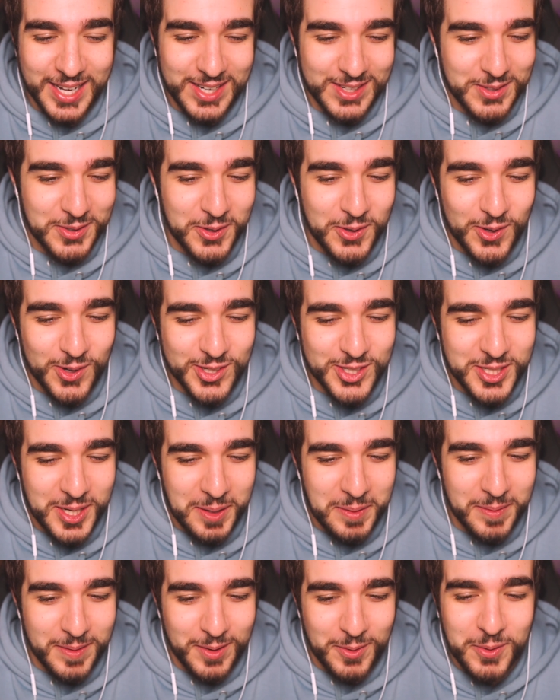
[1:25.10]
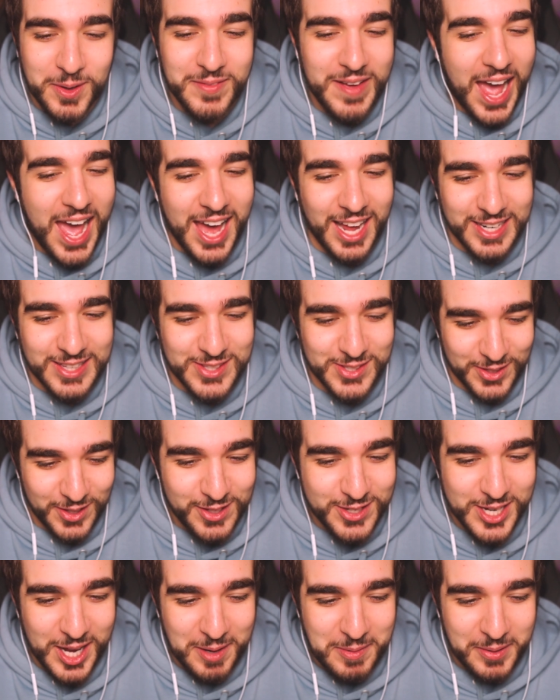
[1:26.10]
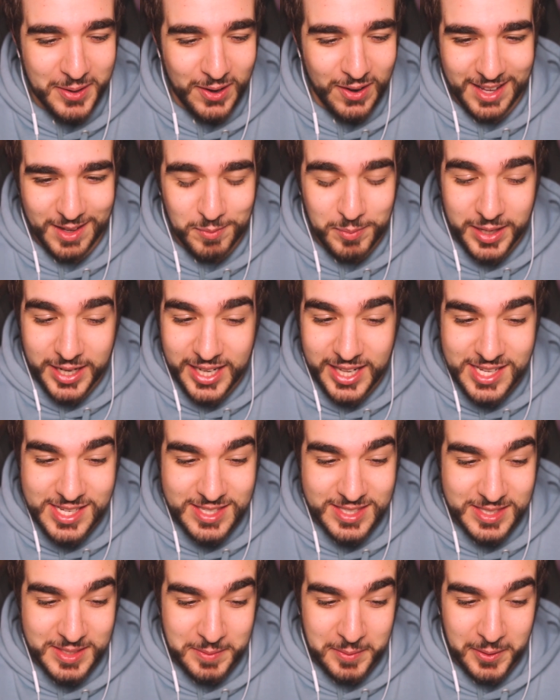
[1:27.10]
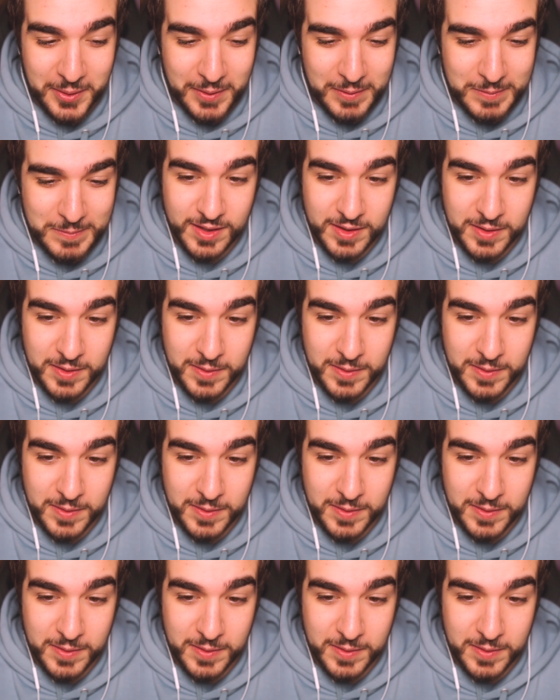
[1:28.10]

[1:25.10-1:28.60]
non conosce l'universo, diciamo, no? Bellissimo